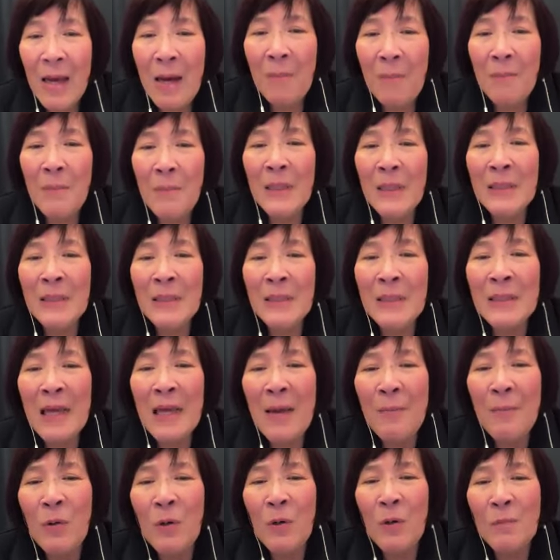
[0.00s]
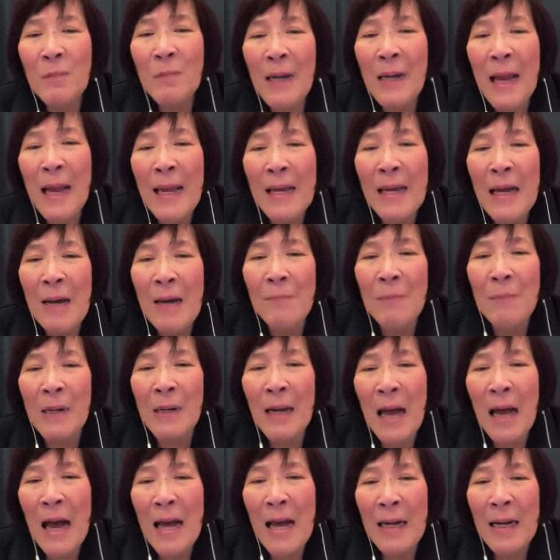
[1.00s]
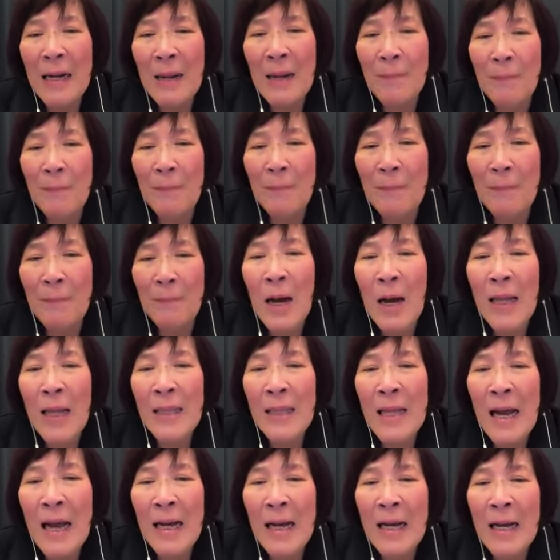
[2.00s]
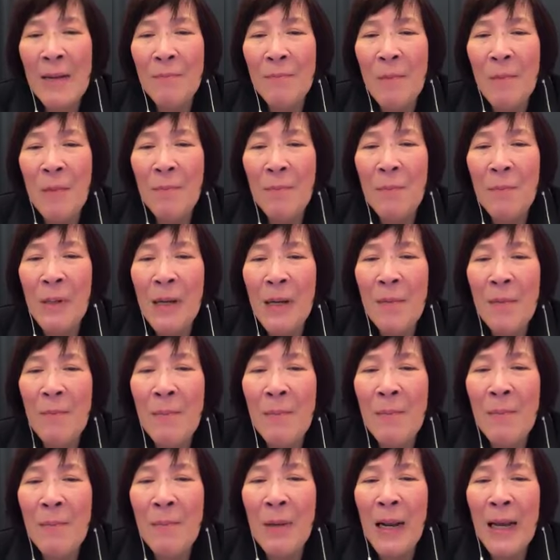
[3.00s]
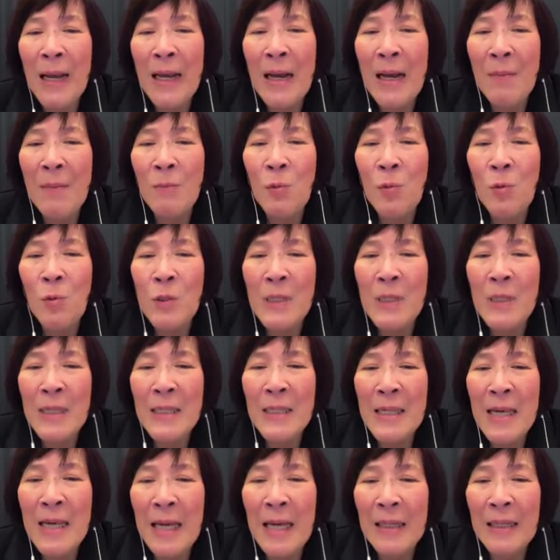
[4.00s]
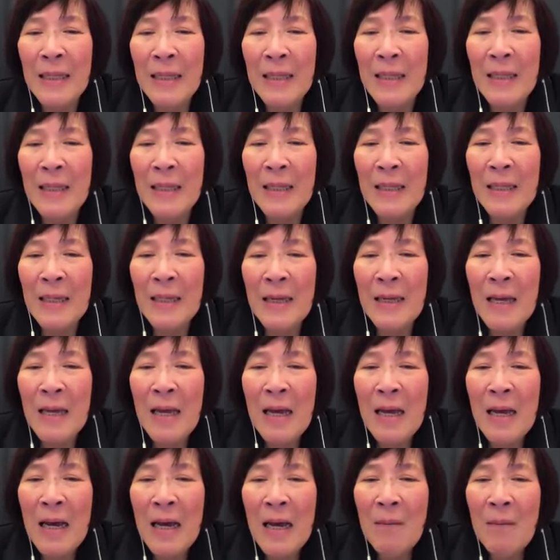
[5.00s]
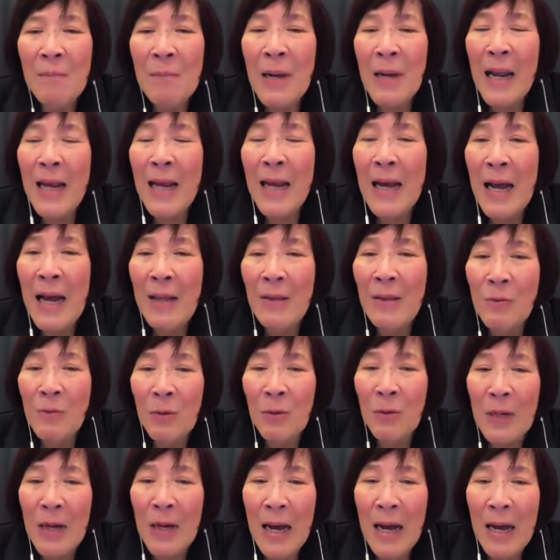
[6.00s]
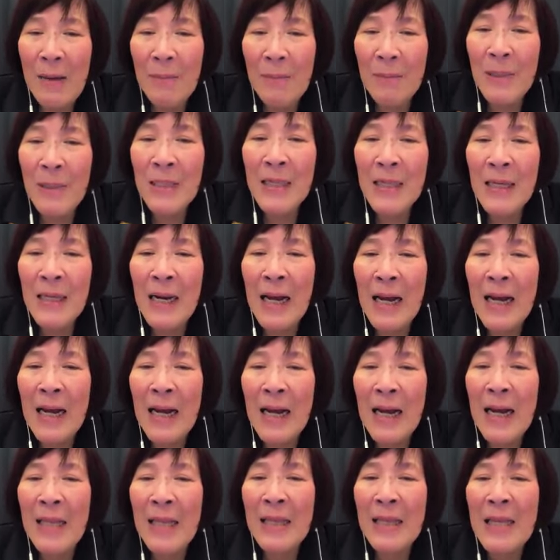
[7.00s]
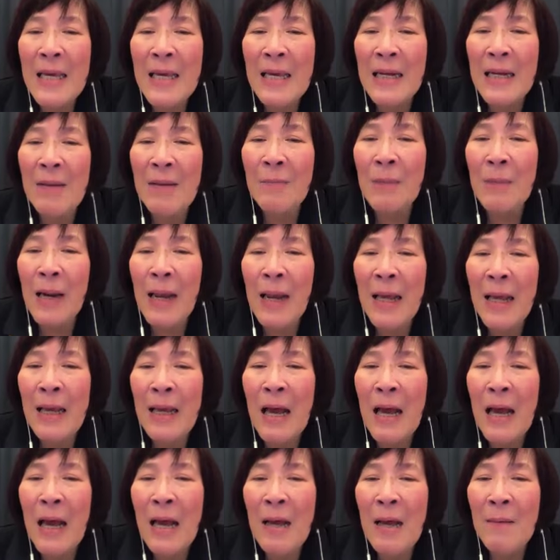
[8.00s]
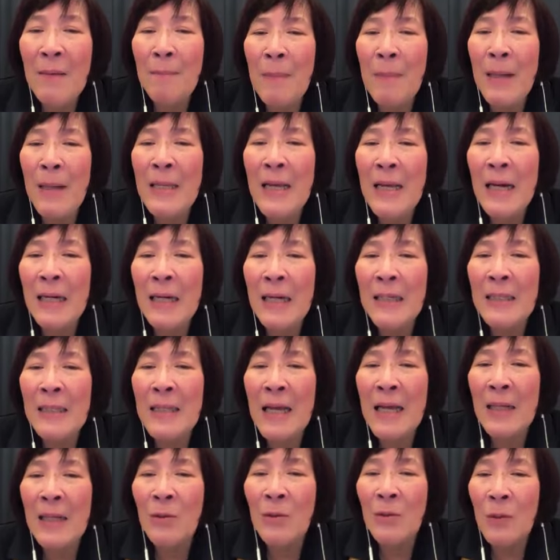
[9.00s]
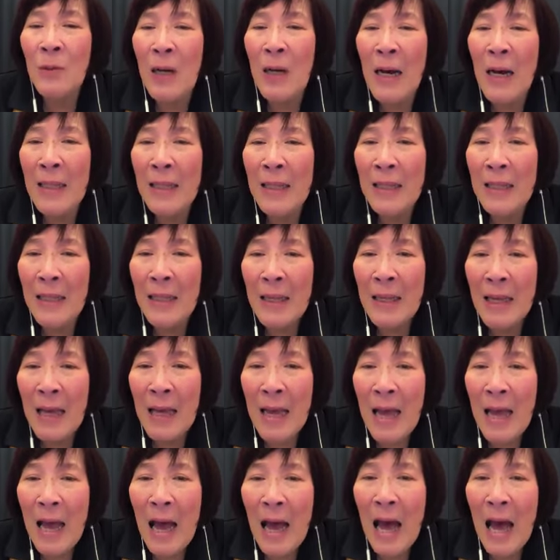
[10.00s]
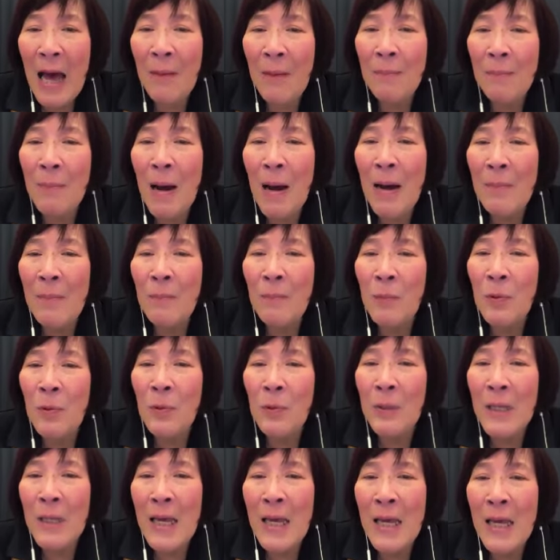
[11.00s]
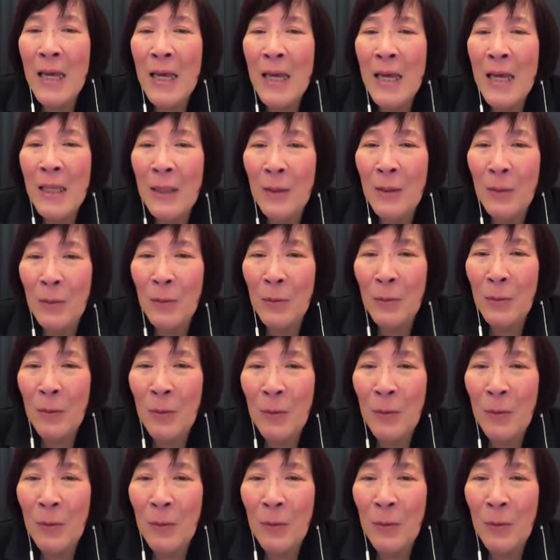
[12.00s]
Meskipun mereka berharap Tuhan akan memberi mereka mujizat, mereka juga menyerahkan diri mereka pada kehendak Tuhan, apapun itu.